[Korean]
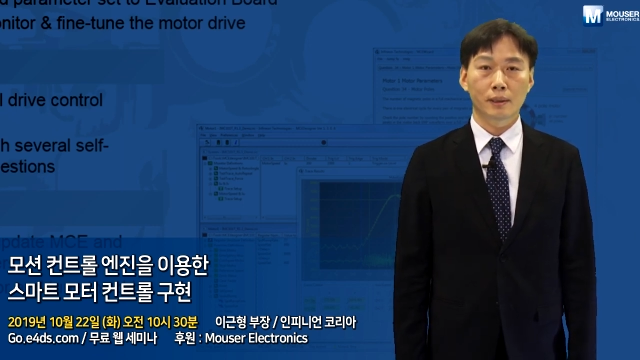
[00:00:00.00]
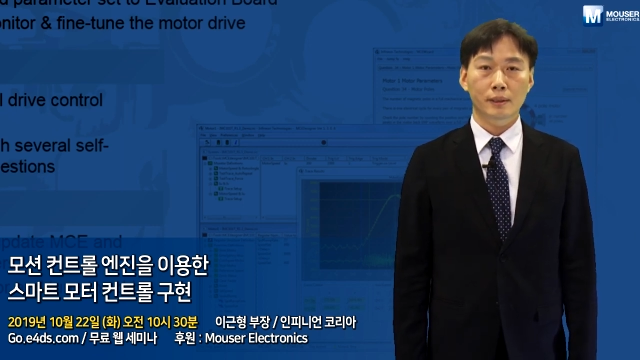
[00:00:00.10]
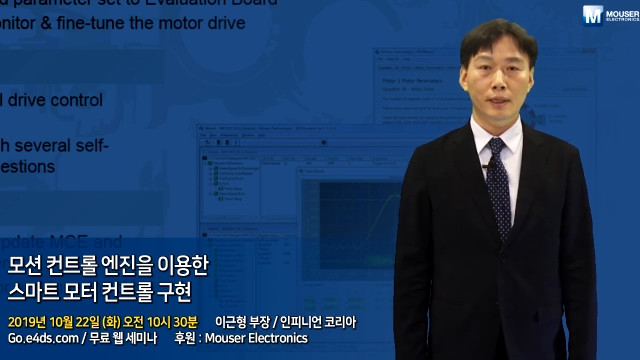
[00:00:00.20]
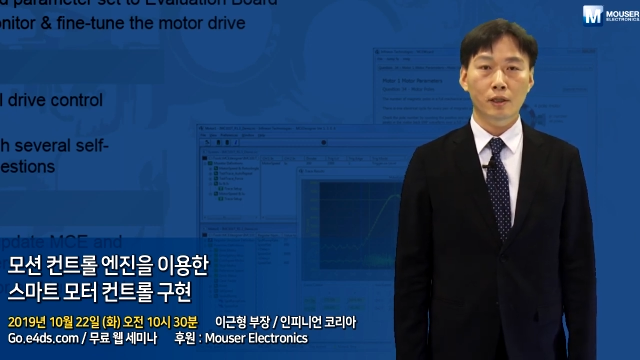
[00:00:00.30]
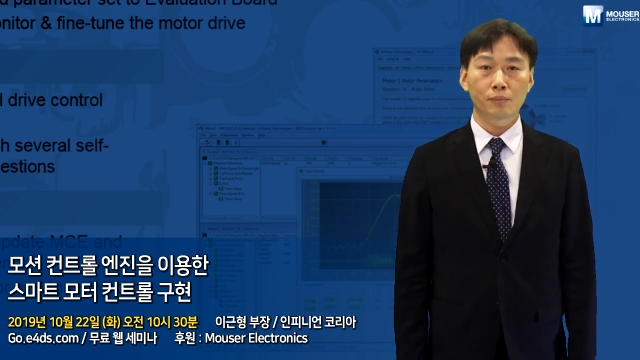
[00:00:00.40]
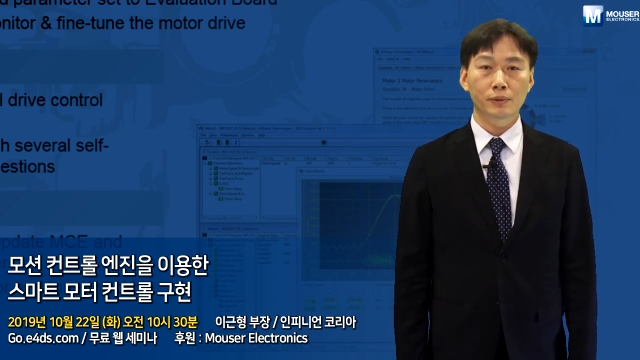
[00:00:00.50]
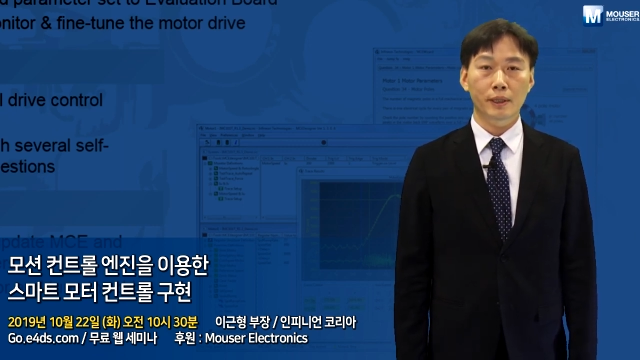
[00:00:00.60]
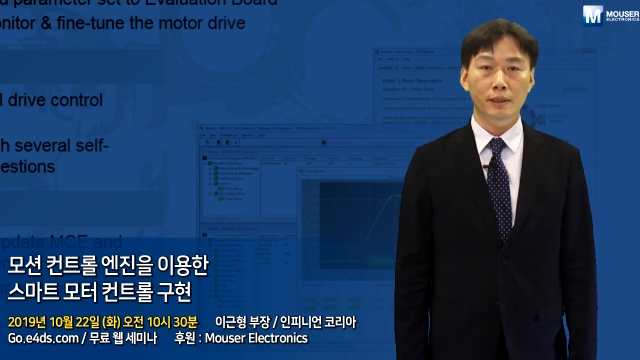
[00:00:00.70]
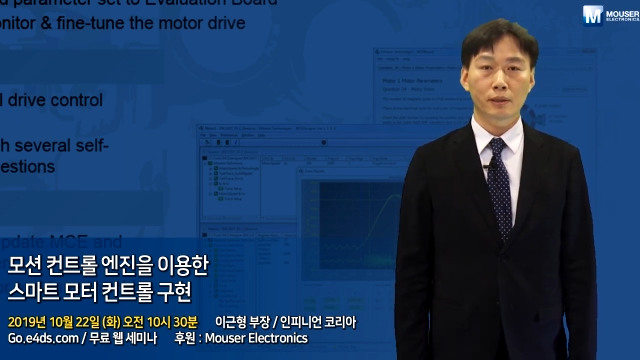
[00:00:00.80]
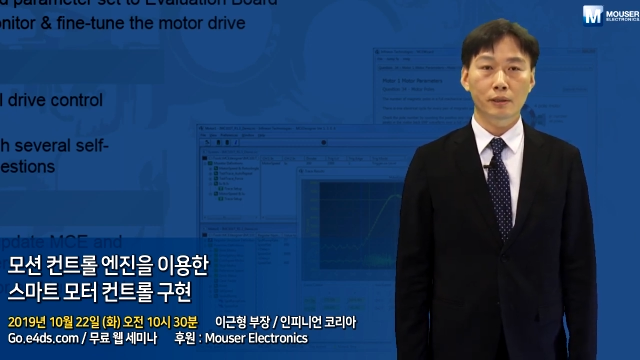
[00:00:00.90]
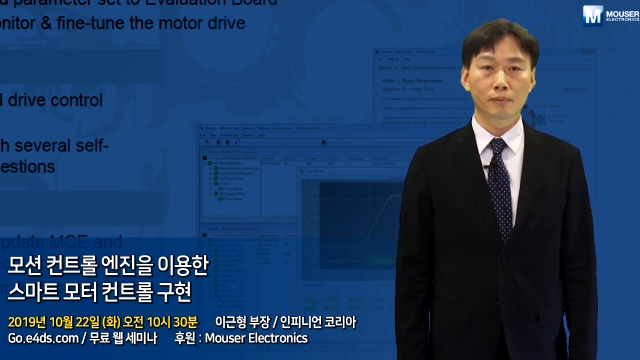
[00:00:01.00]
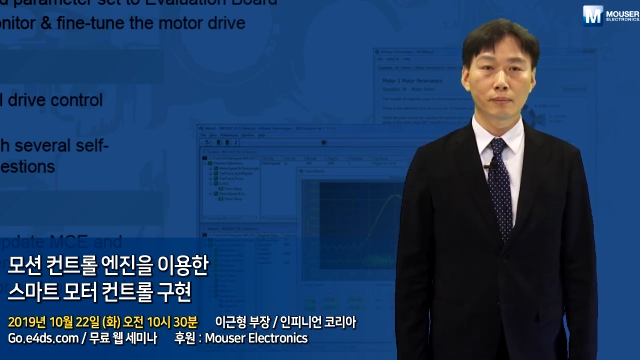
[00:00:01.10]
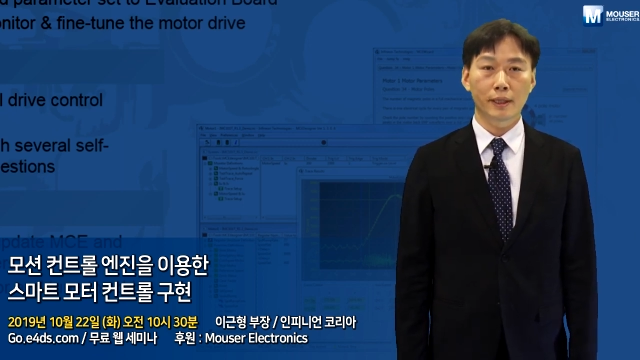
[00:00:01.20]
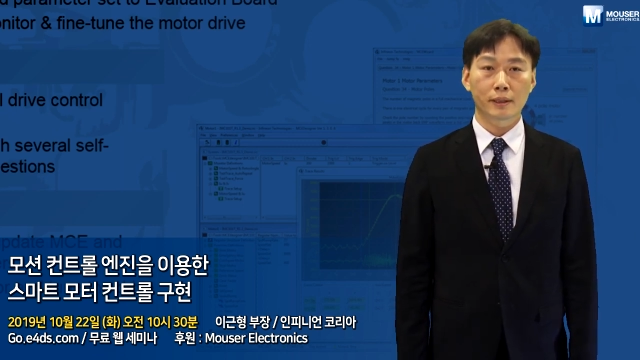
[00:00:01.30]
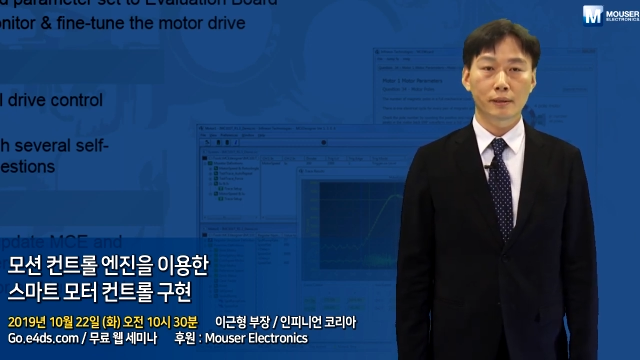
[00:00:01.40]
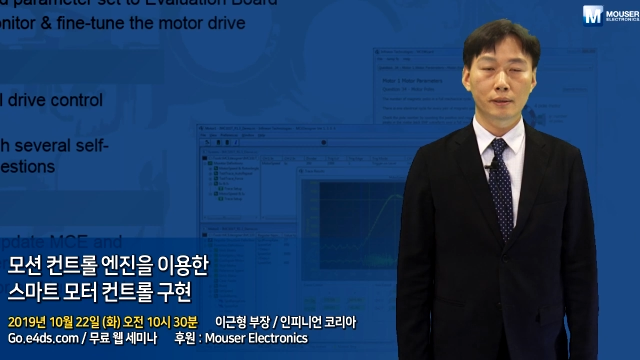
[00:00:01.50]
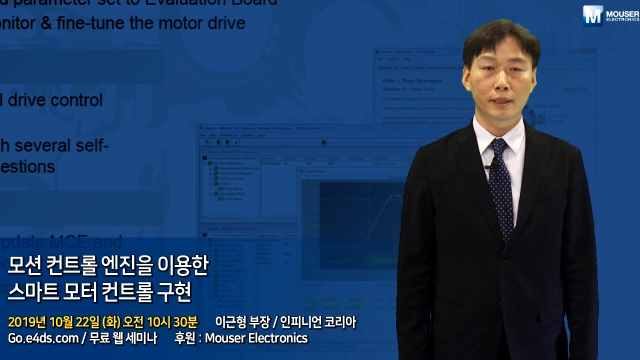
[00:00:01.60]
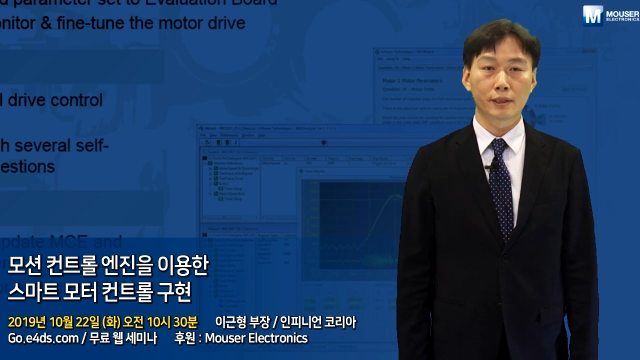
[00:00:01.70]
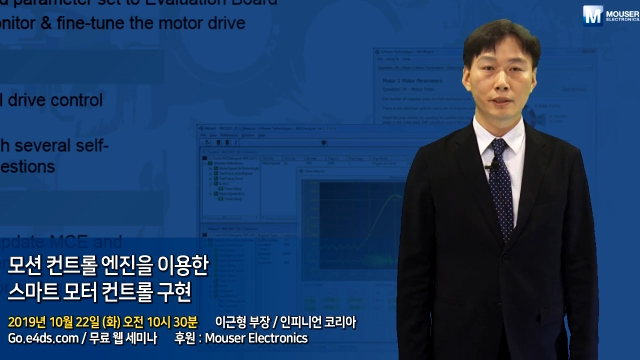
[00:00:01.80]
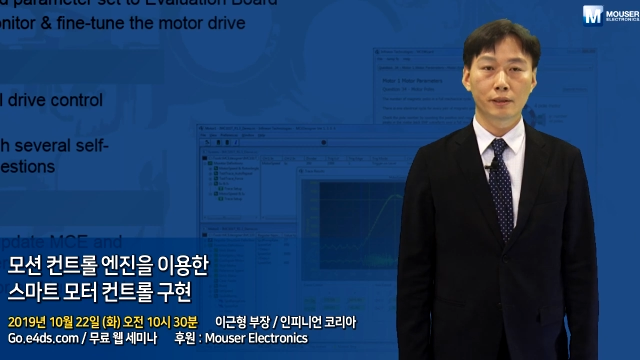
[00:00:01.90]
산업 분야에서 근무하시는
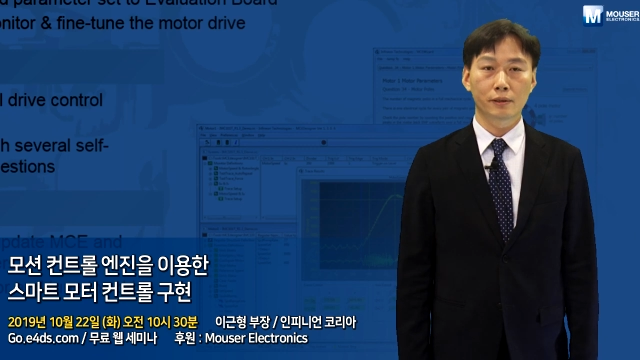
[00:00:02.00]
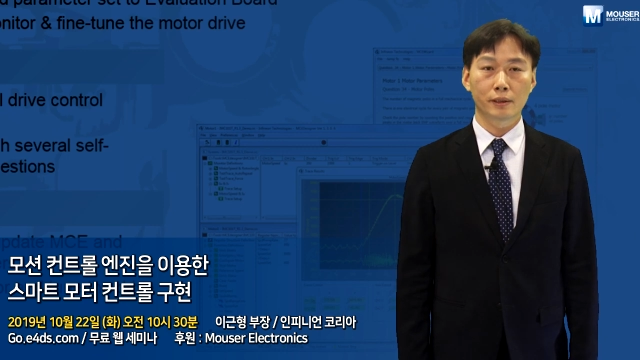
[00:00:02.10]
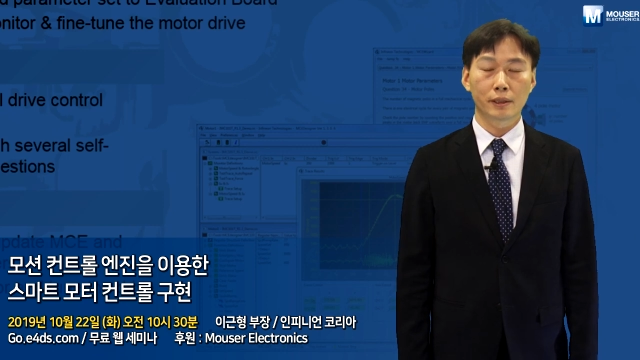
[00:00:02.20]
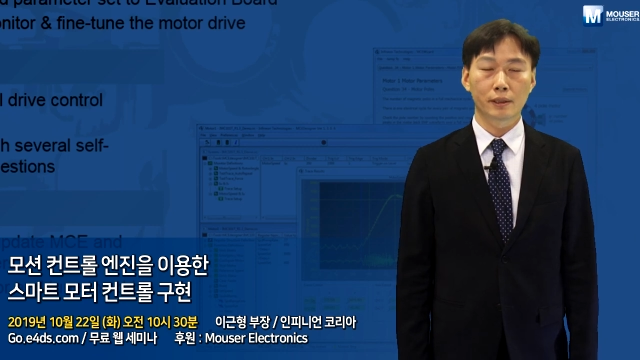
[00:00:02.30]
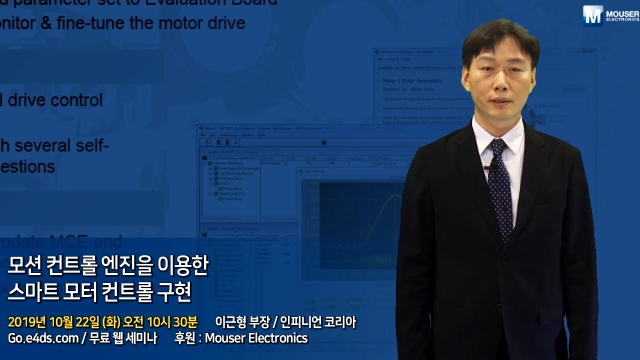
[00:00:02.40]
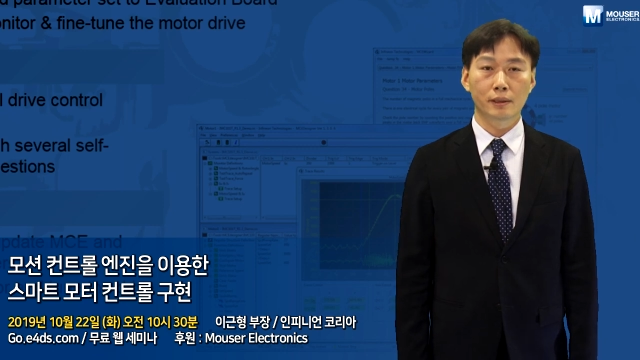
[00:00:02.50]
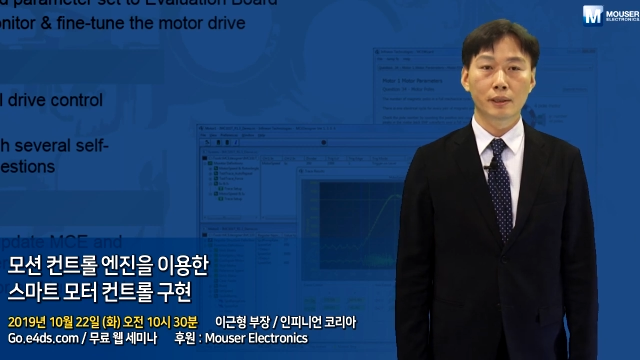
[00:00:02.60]
엔지니어들이